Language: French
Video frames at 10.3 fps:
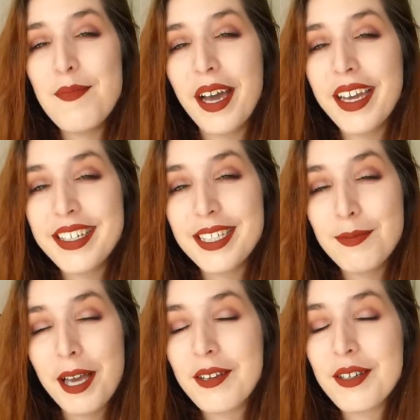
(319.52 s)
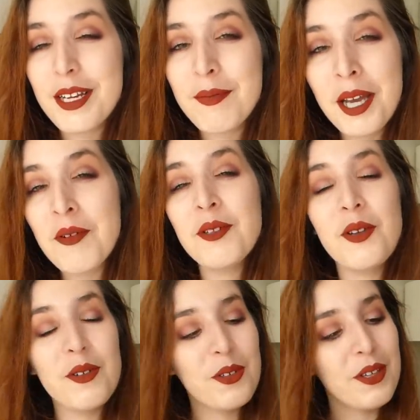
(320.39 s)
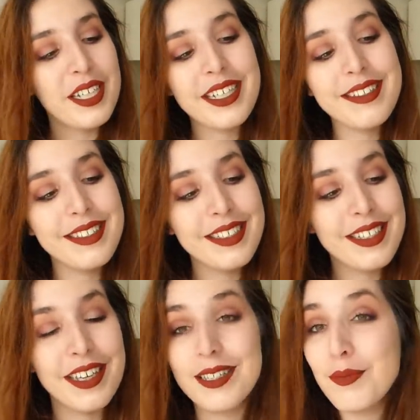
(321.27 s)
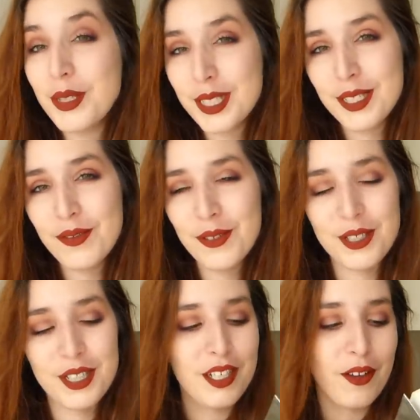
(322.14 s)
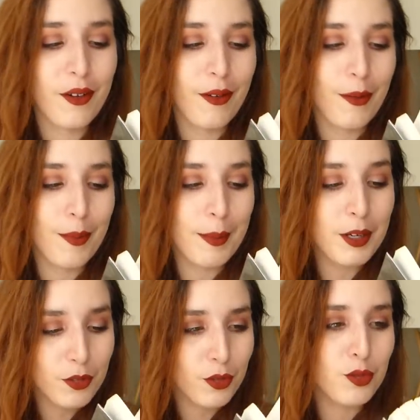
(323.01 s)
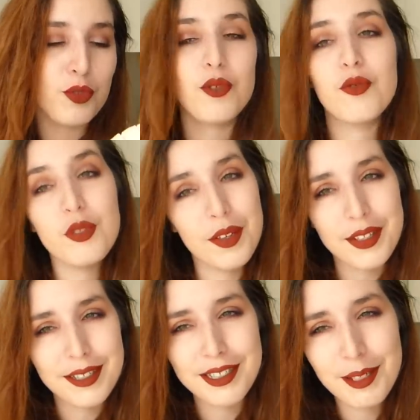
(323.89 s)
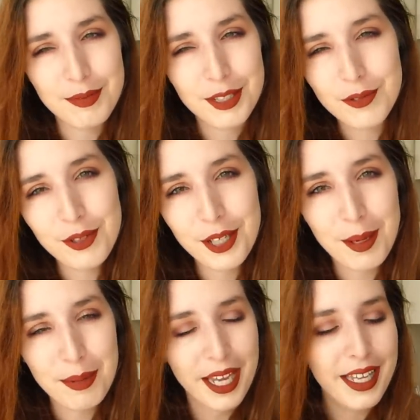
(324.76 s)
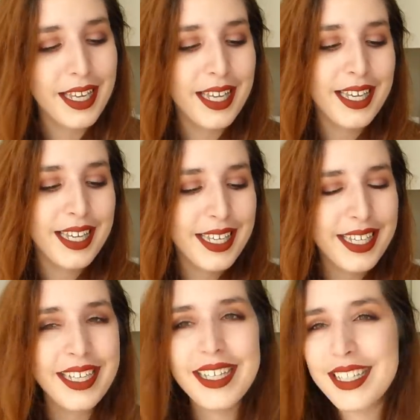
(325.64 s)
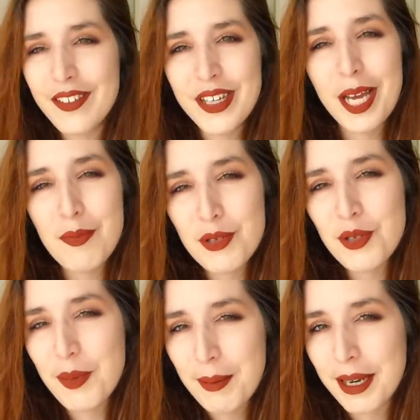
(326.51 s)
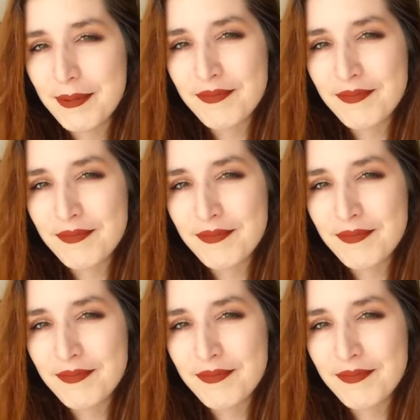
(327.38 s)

pareil, j'espère que je l'aimerai autant que les critiques assez positives que j'ai pas mal entendues puisque du coup j'avais été jeter un petit coup d'œil après et ça avait l'air plutôt pas mal.